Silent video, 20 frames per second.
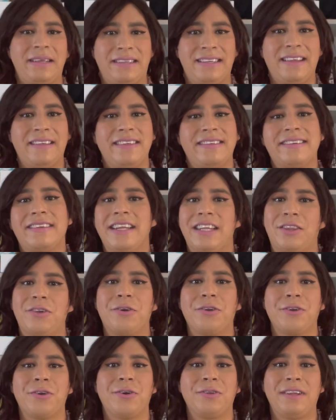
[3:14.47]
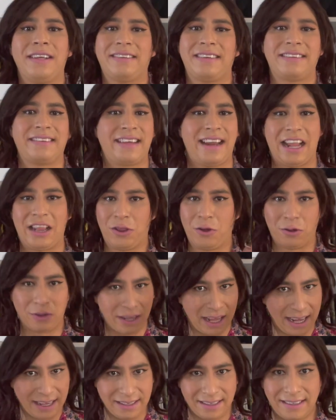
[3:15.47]
PC de escritorio de esas
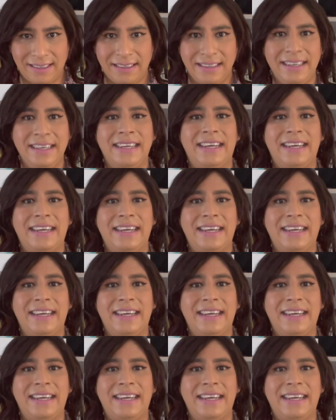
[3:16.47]
grandotas